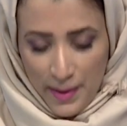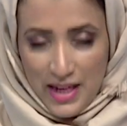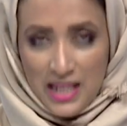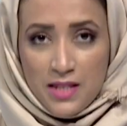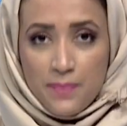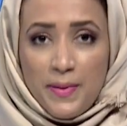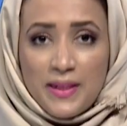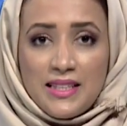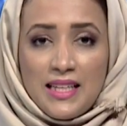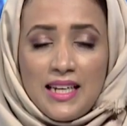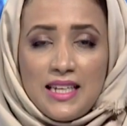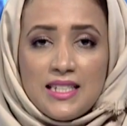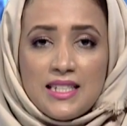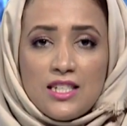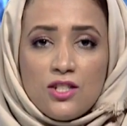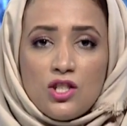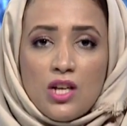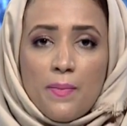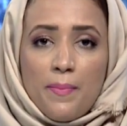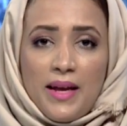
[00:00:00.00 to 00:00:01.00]
نسبه
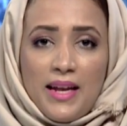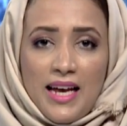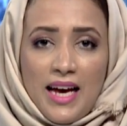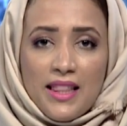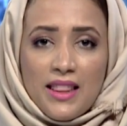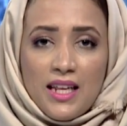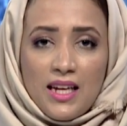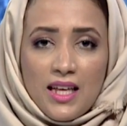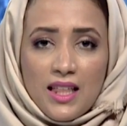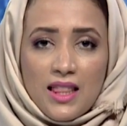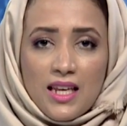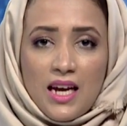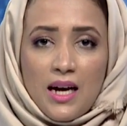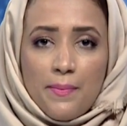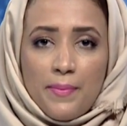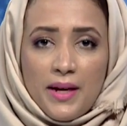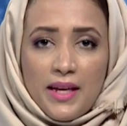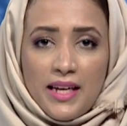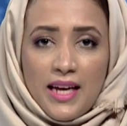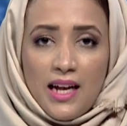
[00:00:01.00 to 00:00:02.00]
الاستجابه لهذا
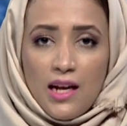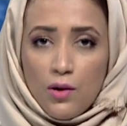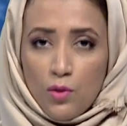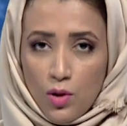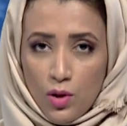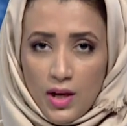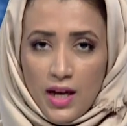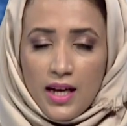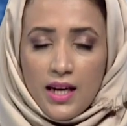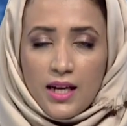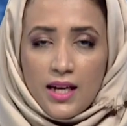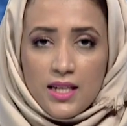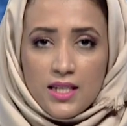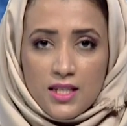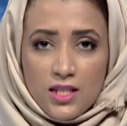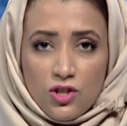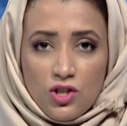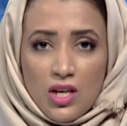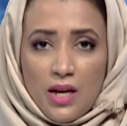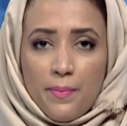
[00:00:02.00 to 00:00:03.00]
الاضراب يعني هل هناك
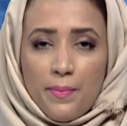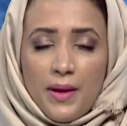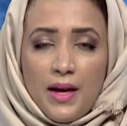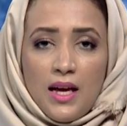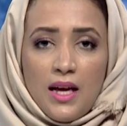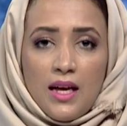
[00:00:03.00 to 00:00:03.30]
استجابه